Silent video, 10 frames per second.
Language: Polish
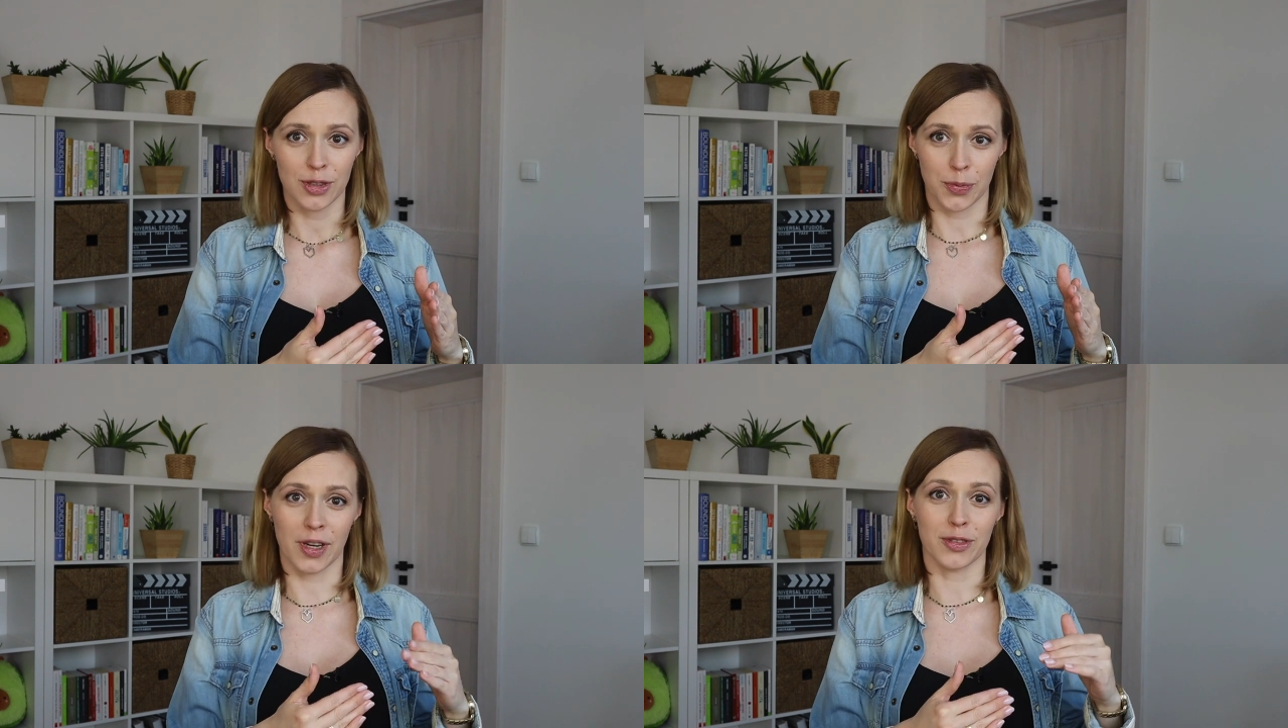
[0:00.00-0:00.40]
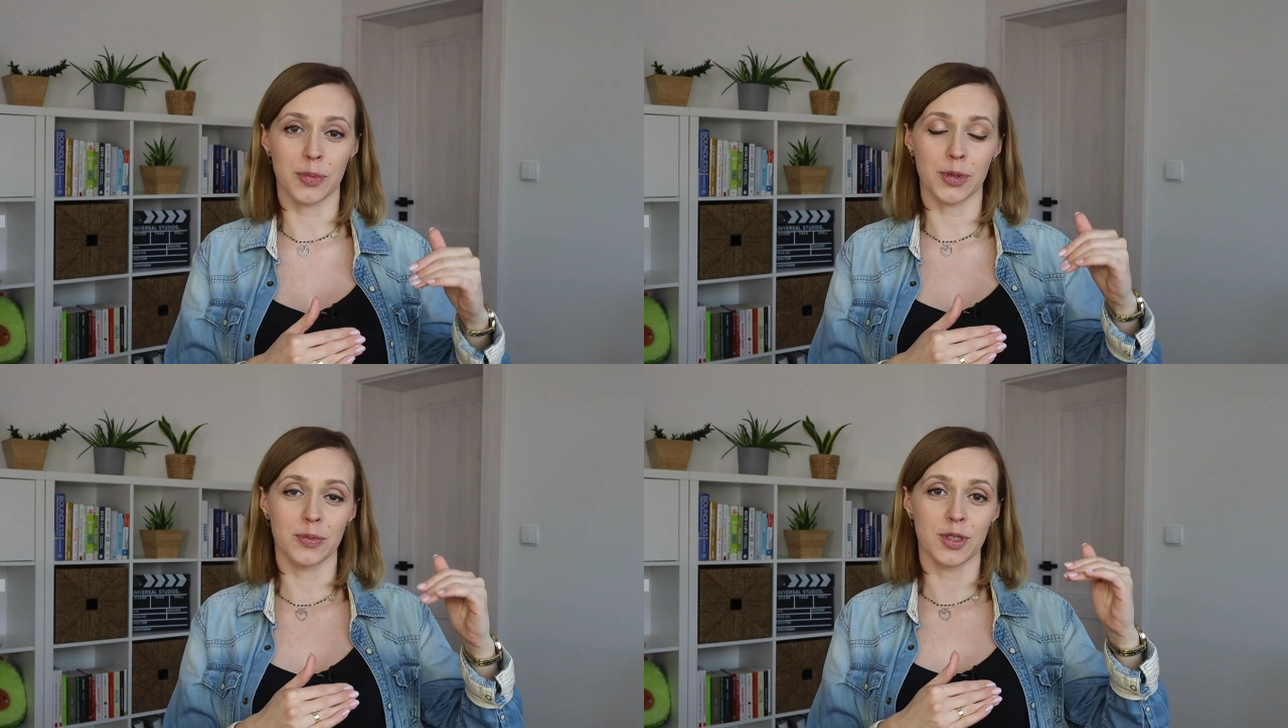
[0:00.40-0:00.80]
to
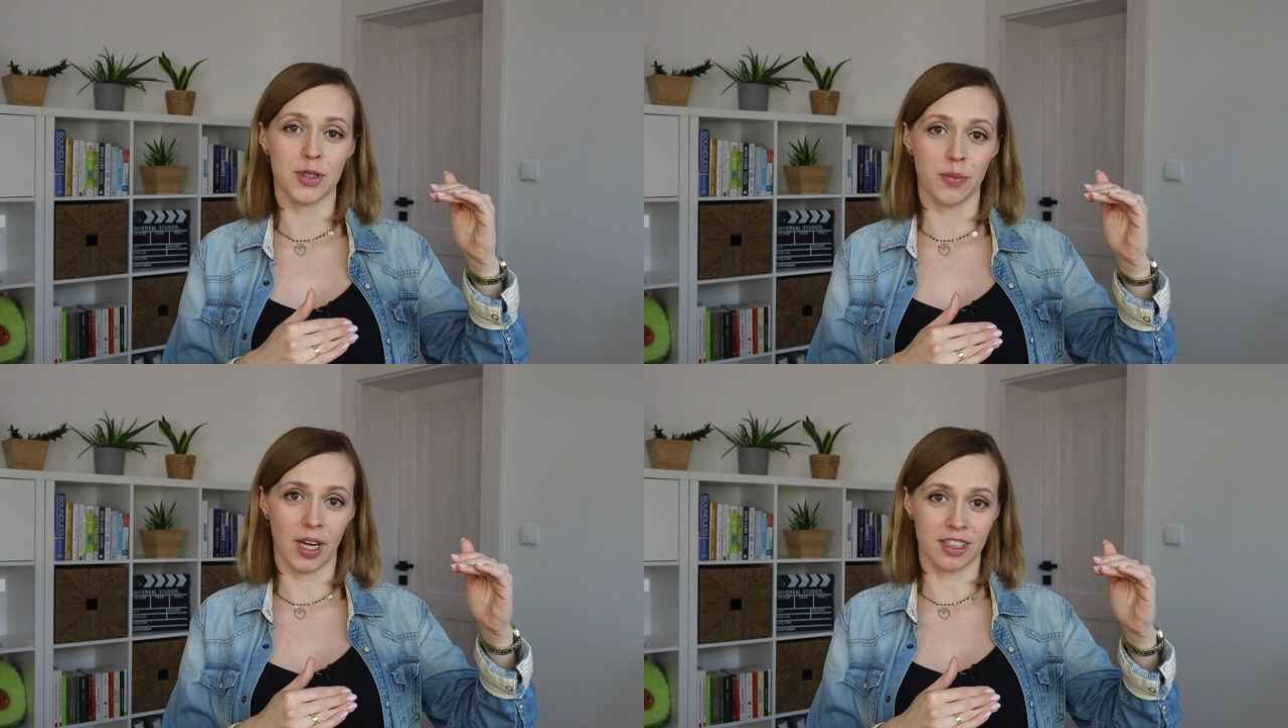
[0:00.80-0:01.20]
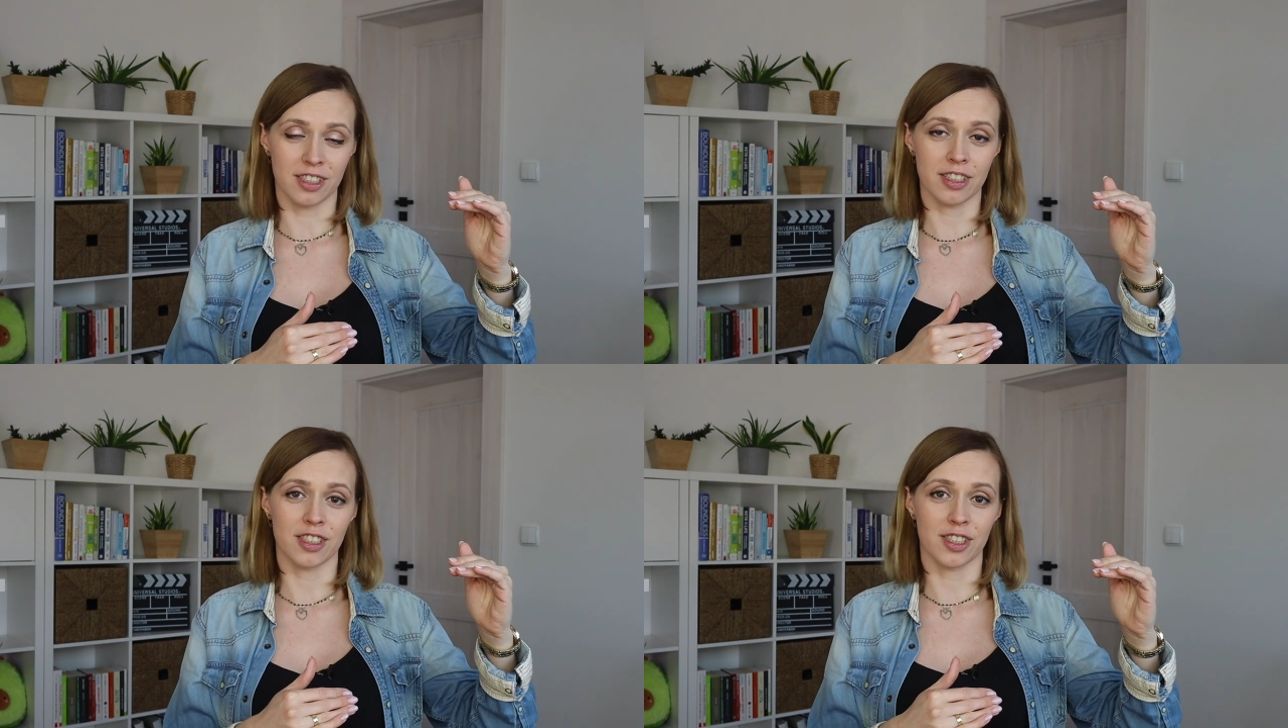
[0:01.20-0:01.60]
prawdopodobnie
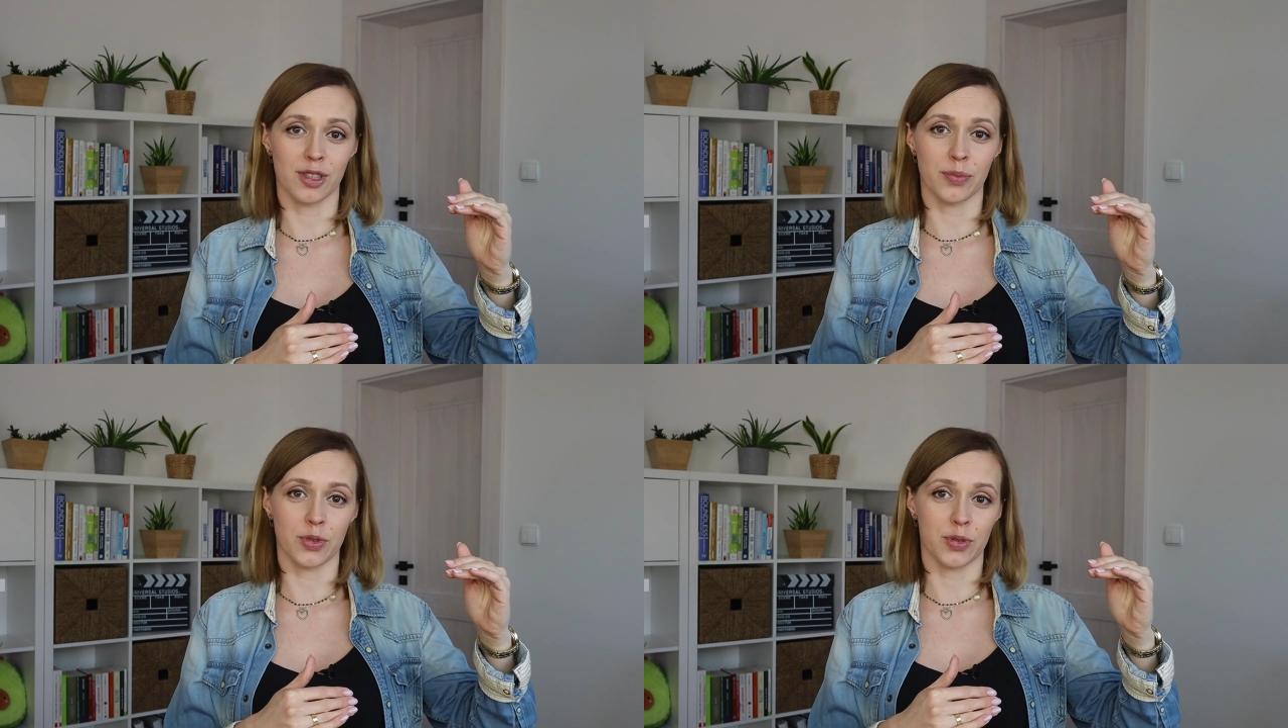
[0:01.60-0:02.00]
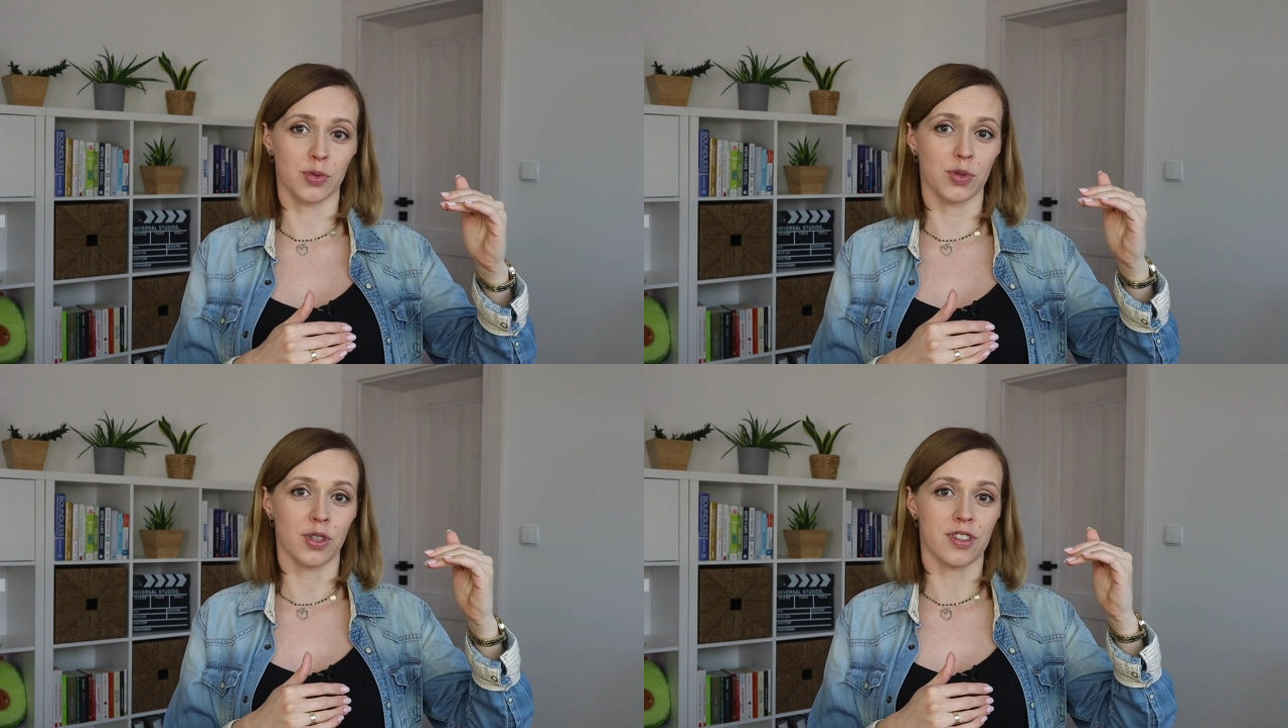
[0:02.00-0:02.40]
zobaczysz, że ten
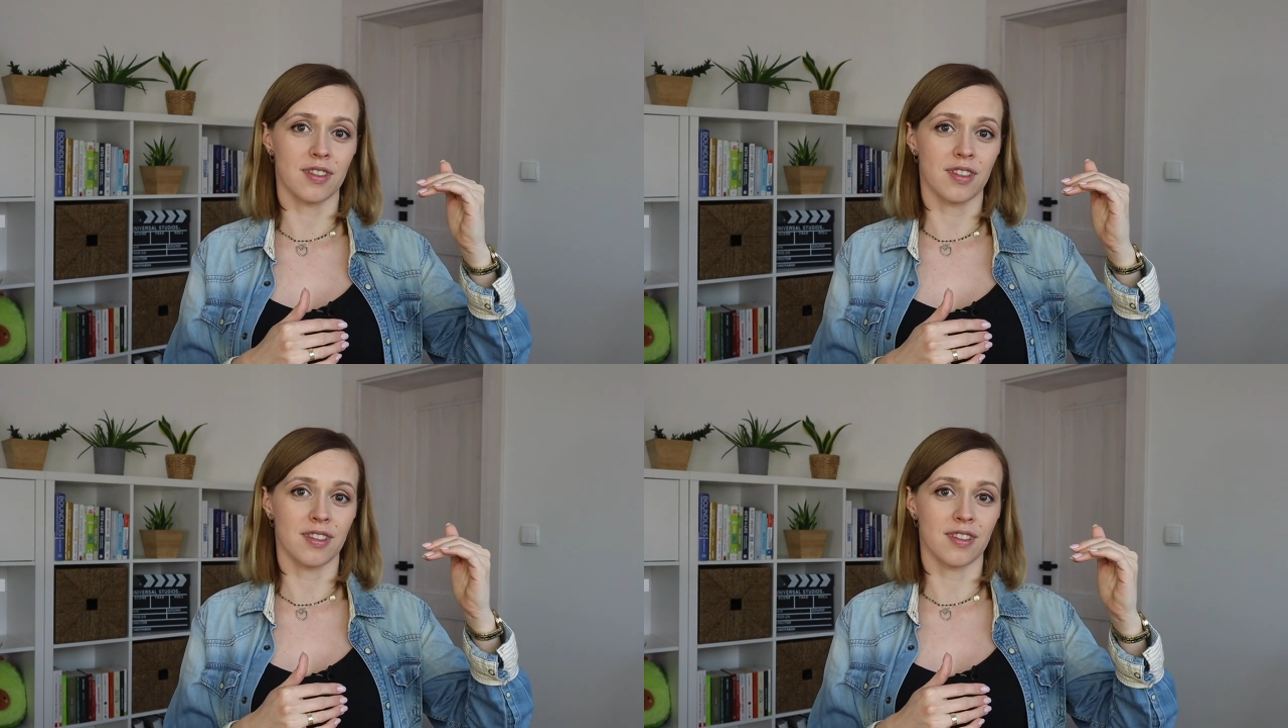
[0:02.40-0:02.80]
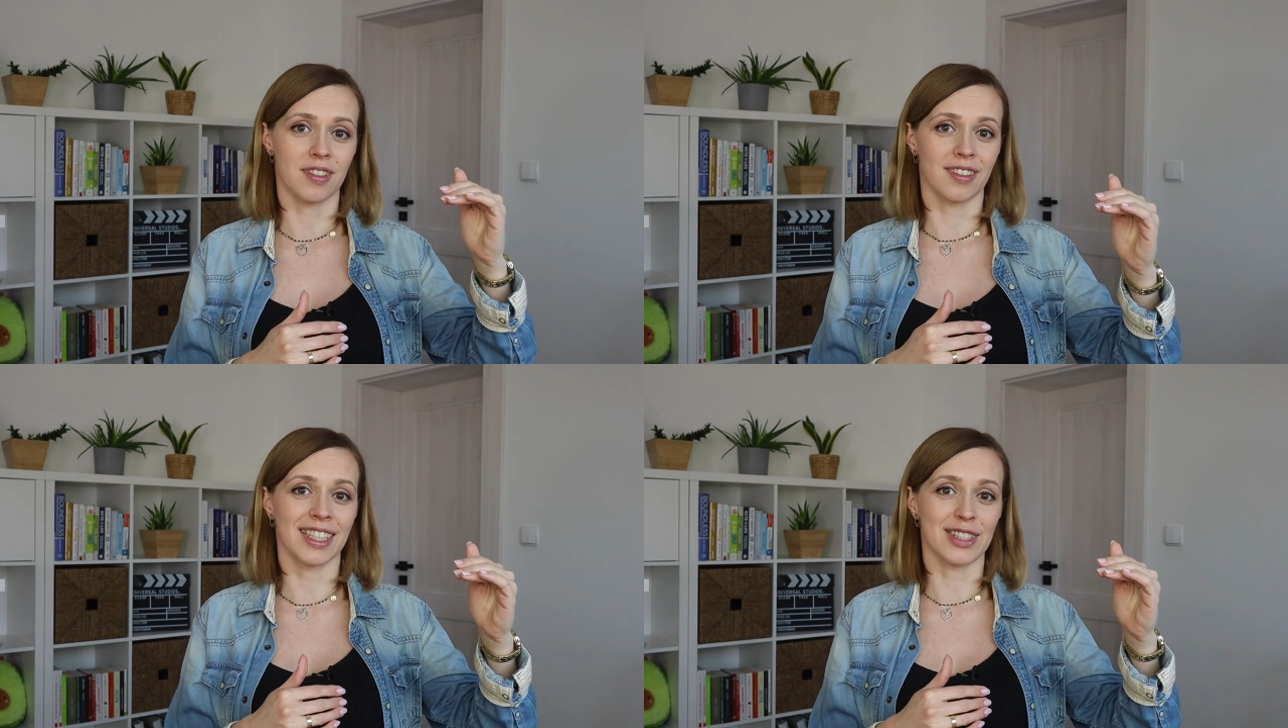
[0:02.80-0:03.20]
poziom glukozy
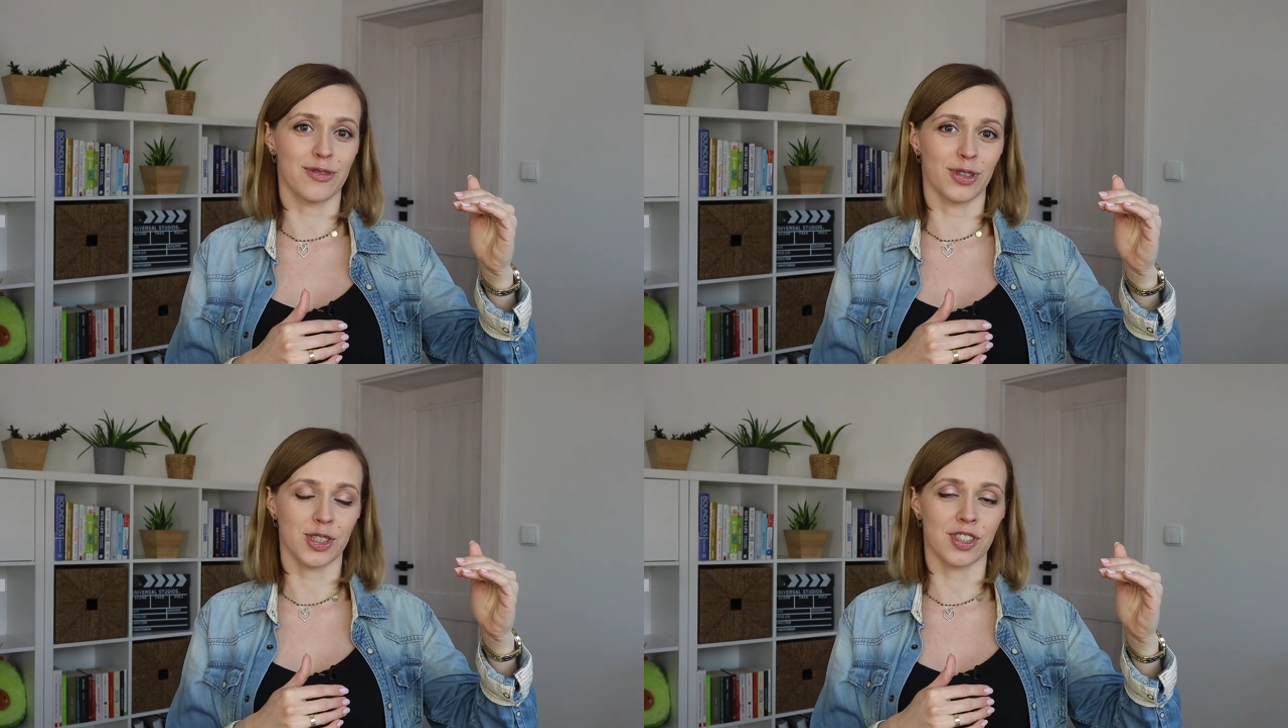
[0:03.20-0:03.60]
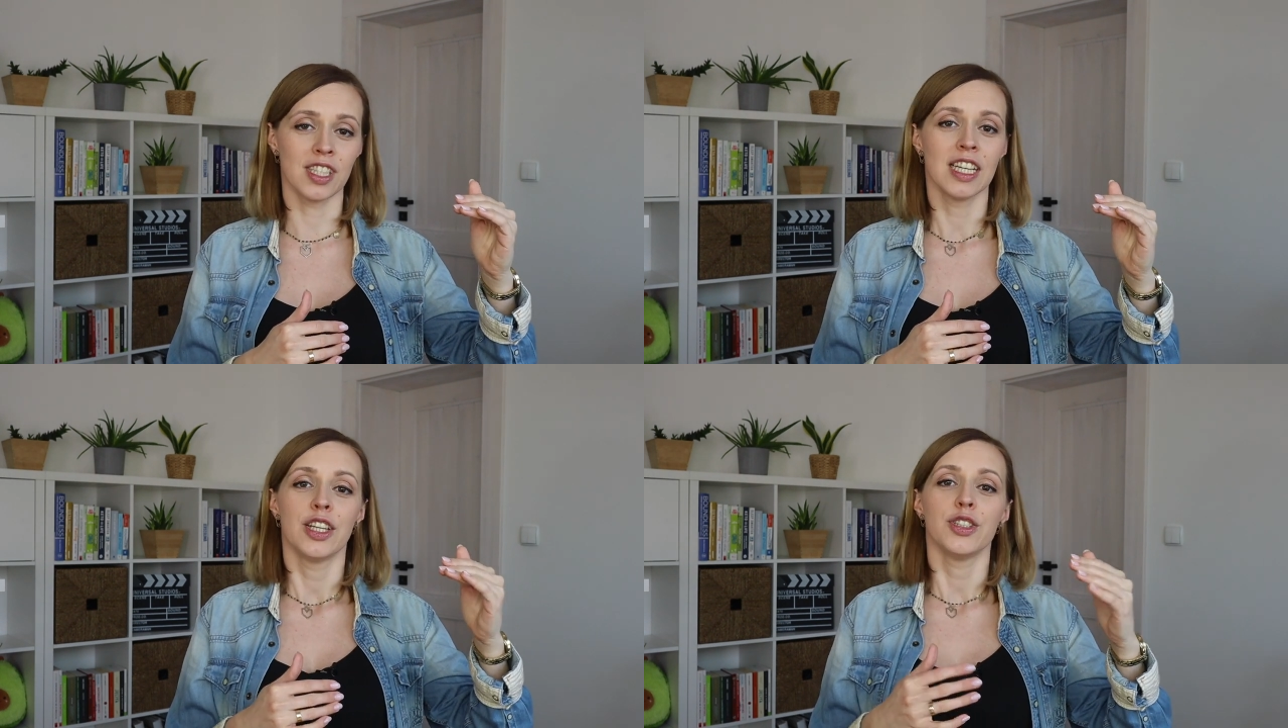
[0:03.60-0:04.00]
y, jest
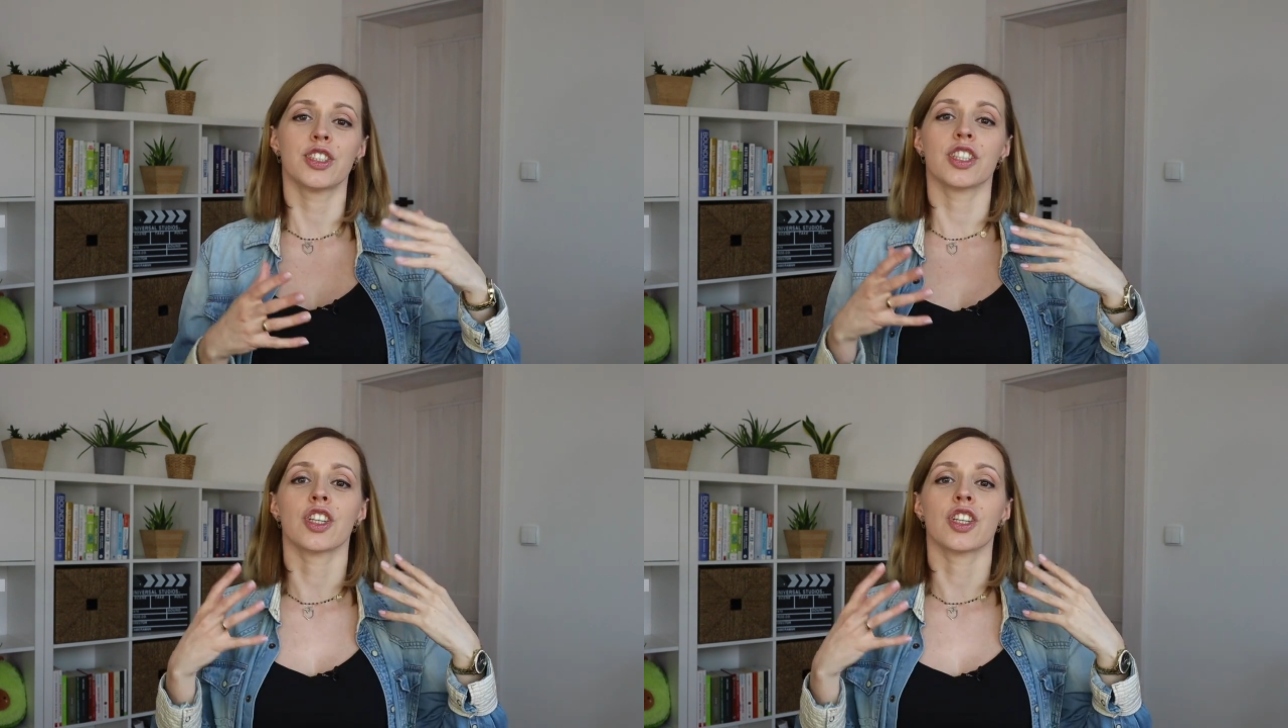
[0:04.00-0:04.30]
wyższy, niż